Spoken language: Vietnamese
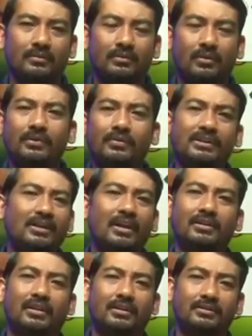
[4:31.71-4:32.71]
có thua chẳng
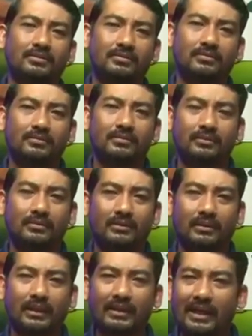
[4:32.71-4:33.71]
ở tới
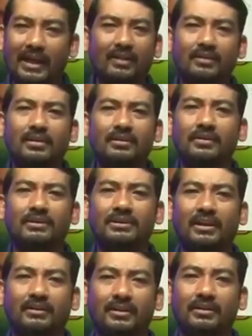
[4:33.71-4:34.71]
cây lá ở tới thua
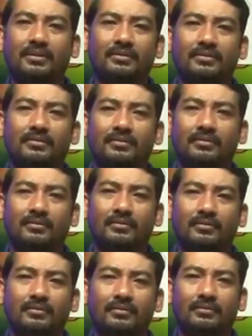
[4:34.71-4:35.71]
chẳng thế
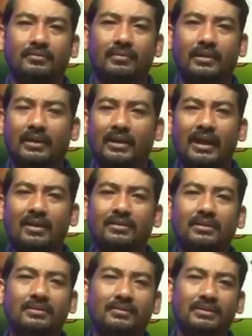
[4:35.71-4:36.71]
mà cây lá ở
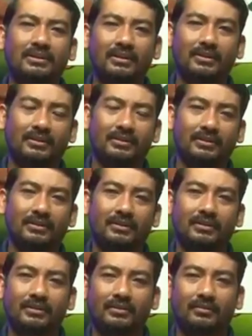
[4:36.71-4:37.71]
tới thua chẳng
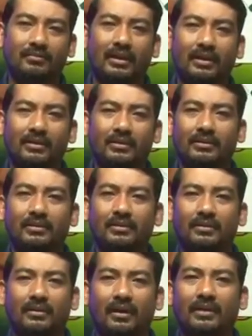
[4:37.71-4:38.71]
và
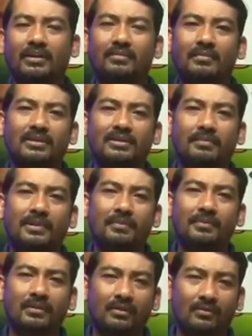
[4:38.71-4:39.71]
hãy dương mơ sập hiệp
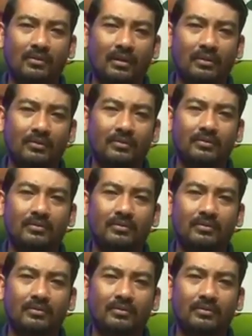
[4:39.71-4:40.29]
nó không có rút